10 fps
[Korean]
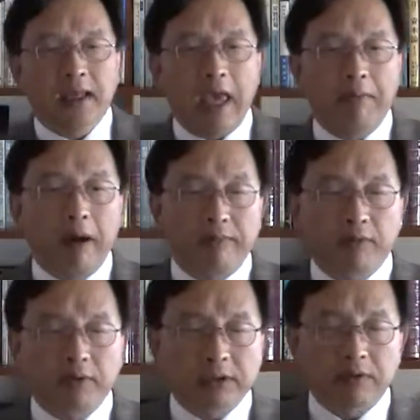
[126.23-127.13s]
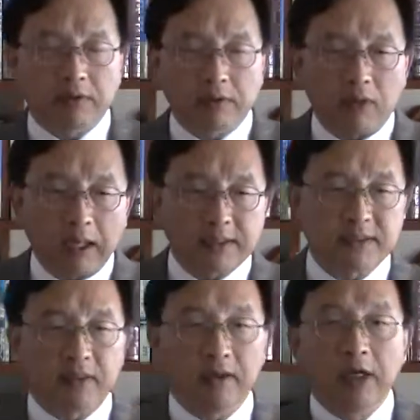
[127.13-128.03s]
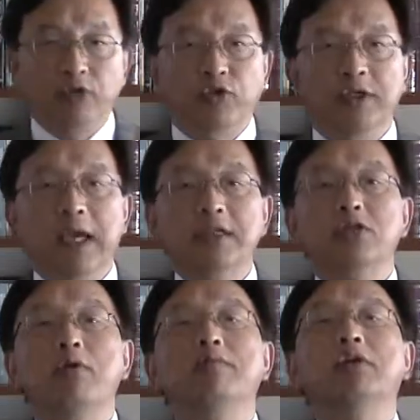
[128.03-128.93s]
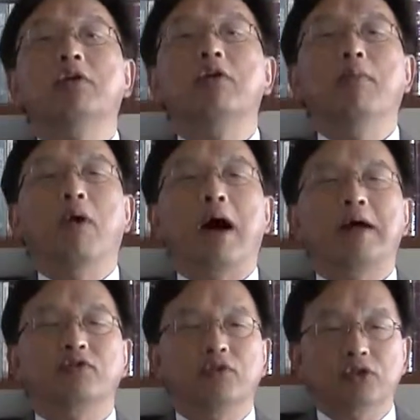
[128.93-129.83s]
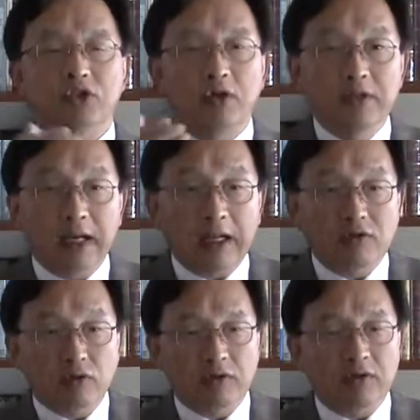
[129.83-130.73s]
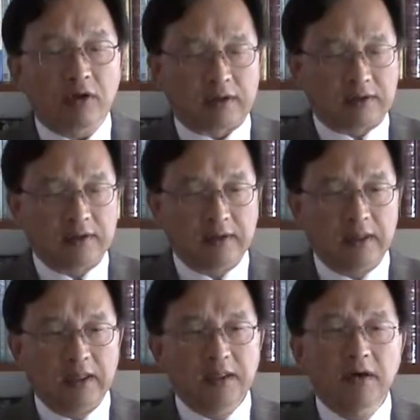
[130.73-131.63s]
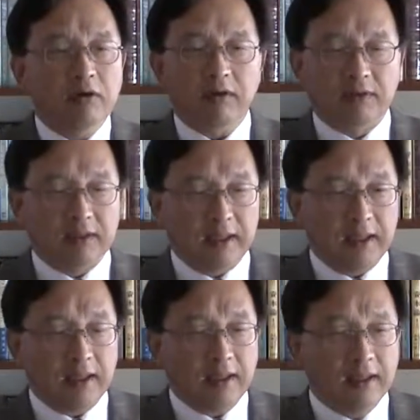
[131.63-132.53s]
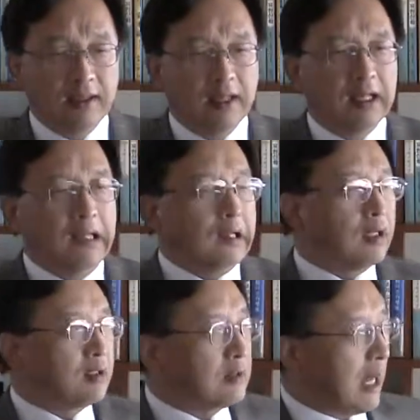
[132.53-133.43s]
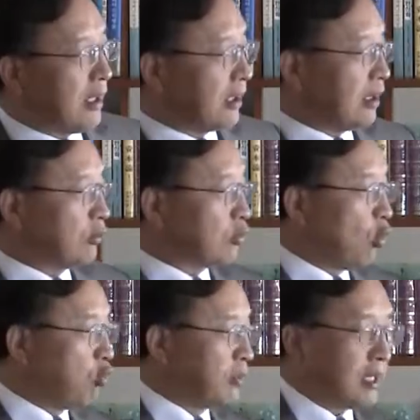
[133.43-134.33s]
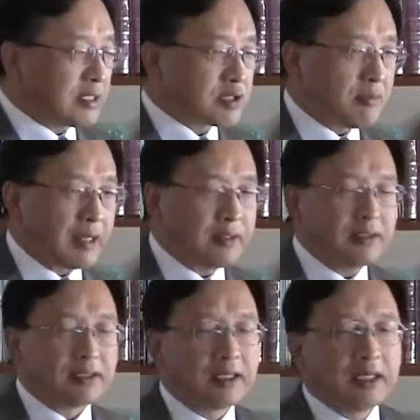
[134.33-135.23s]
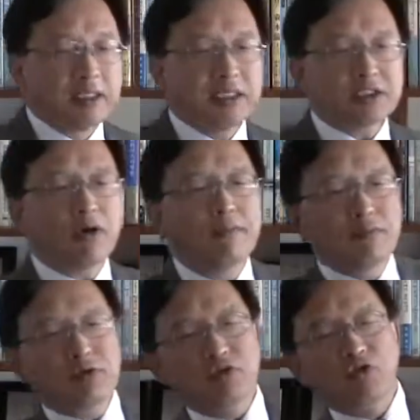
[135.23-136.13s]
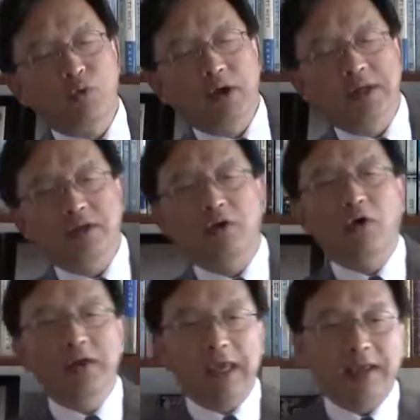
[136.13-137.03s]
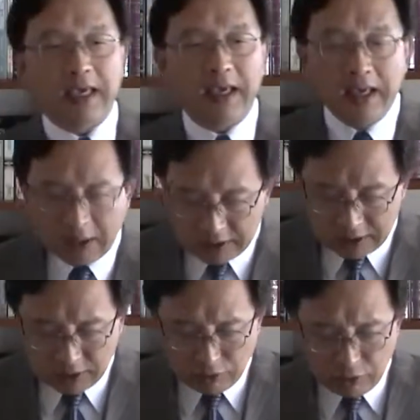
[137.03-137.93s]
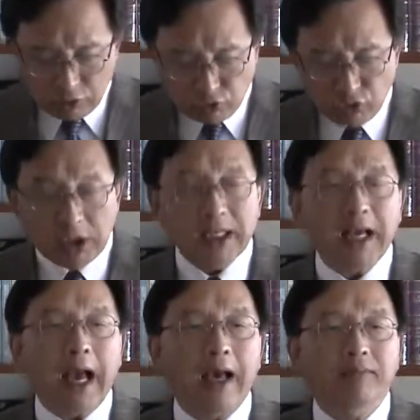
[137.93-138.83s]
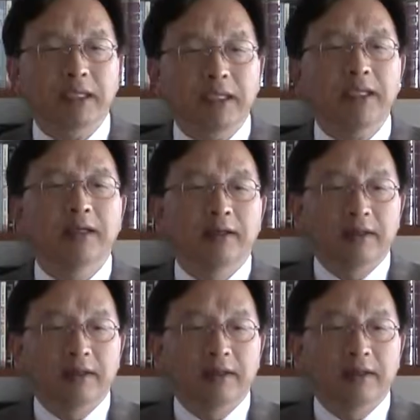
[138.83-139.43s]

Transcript: 에바브로디도를 통해서 귀한 선물들을 모아가지고 전달해 줬던 것 이런 것들이 나에게도 도움이 됐지만은 이 선물을 주고 있는 너희에게 큰 유익함이